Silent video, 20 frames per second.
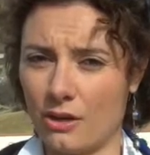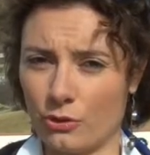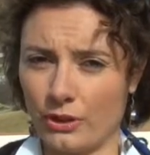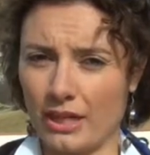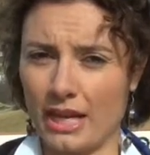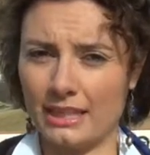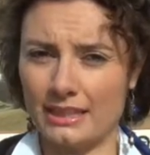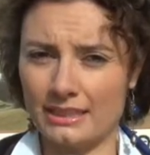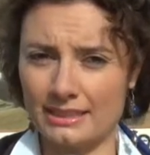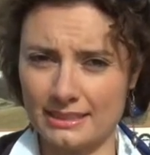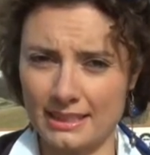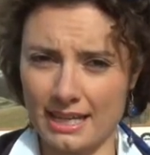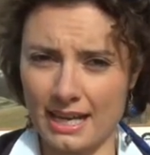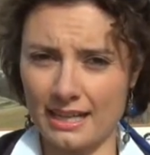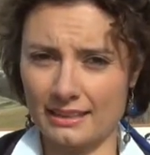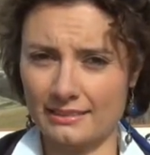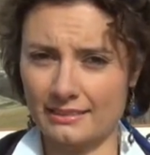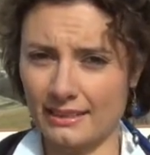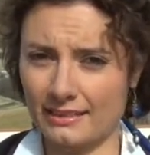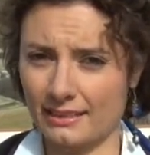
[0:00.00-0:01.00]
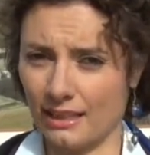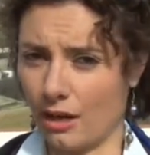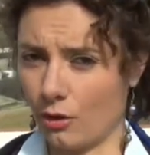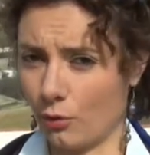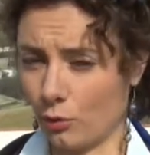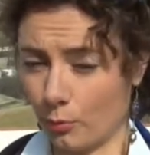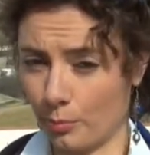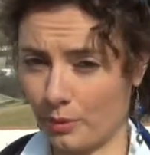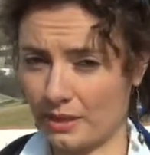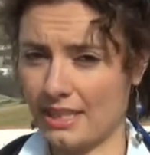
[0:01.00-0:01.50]
organizzate, della
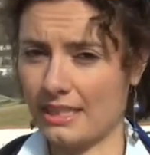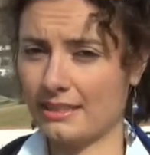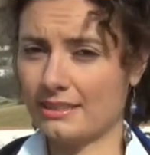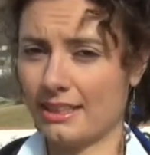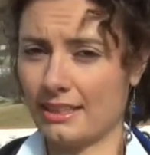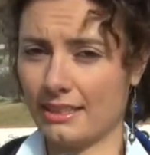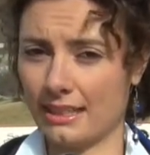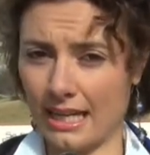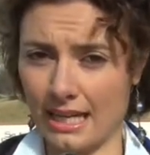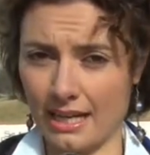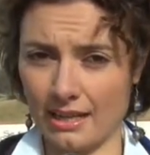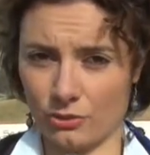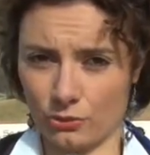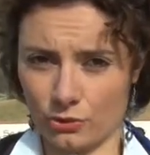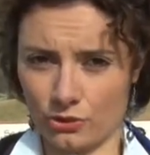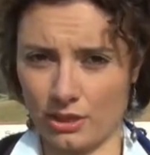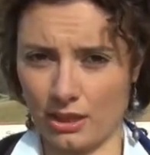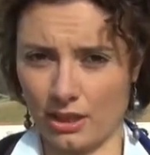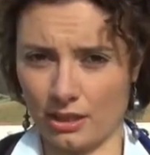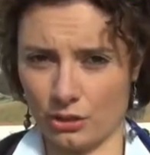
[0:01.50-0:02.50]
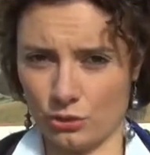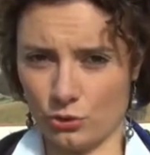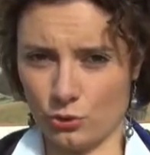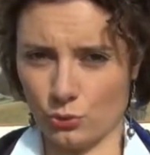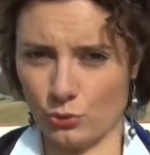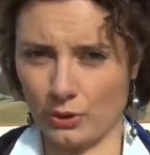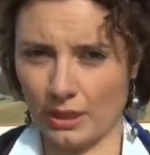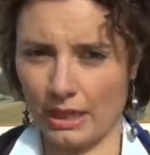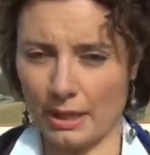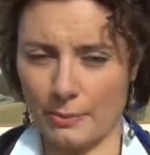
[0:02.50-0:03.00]
loro presenza nella nostra
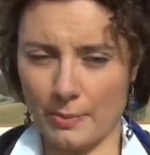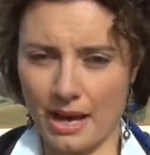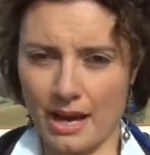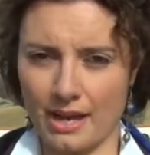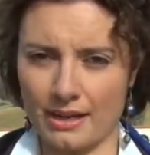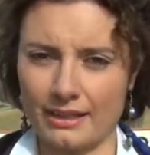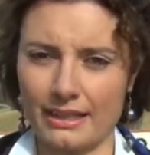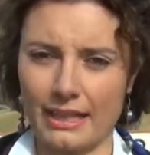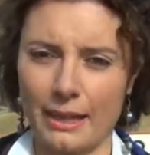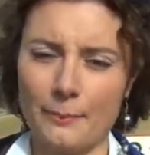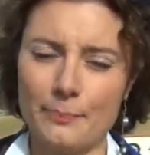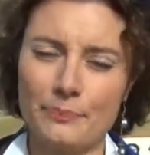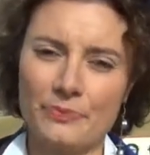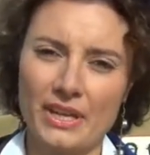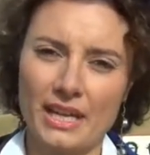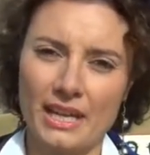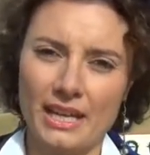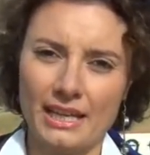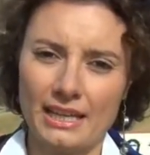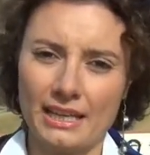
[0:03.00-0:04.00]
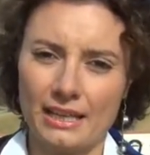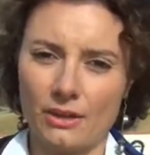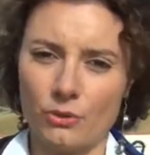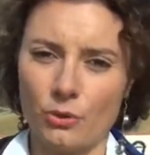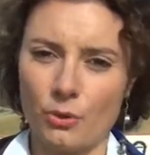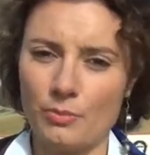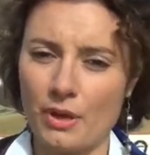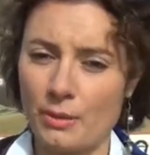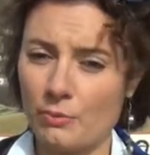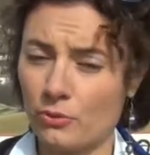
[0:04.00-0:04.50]
regione, le Marche. E
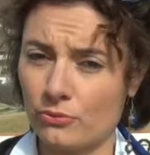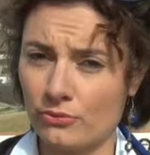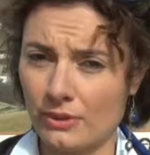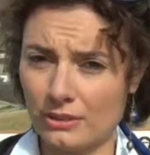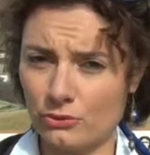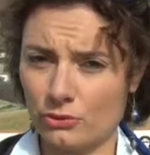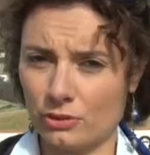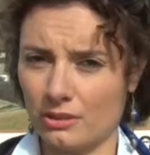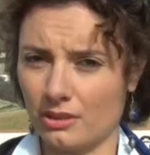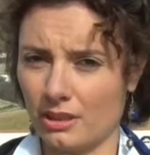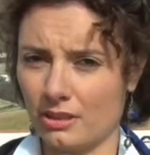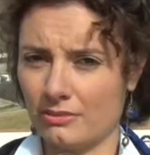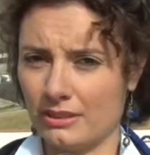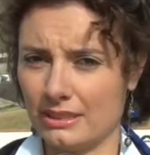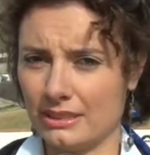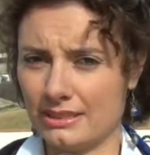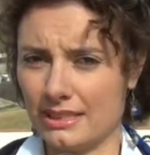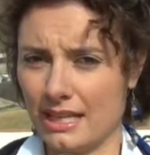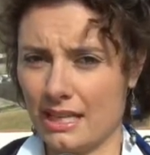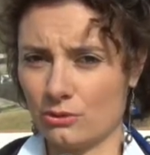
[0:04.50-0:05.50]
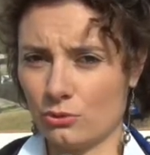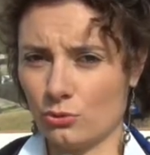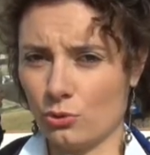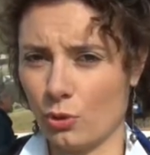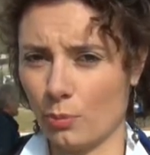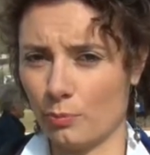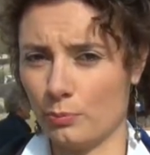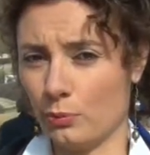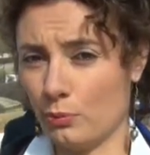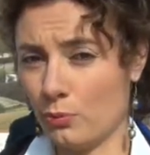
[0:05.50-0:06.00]
lo abbiamo fatto
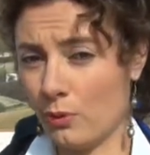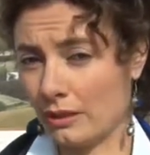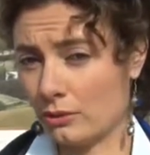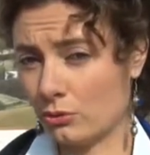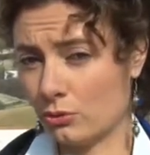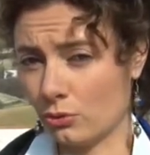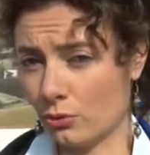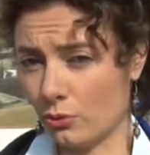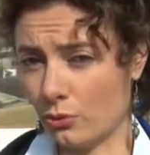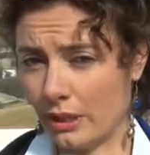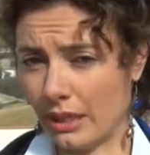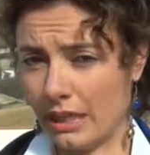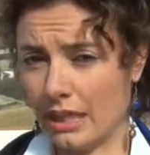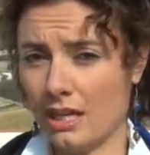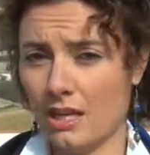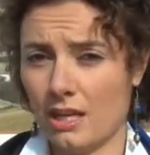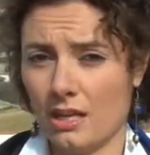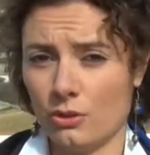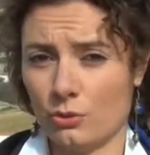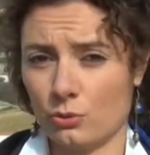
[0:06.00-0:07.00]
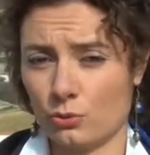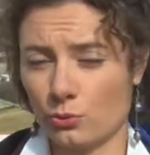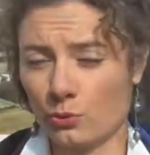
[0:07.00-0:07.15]
intervistando più attori, non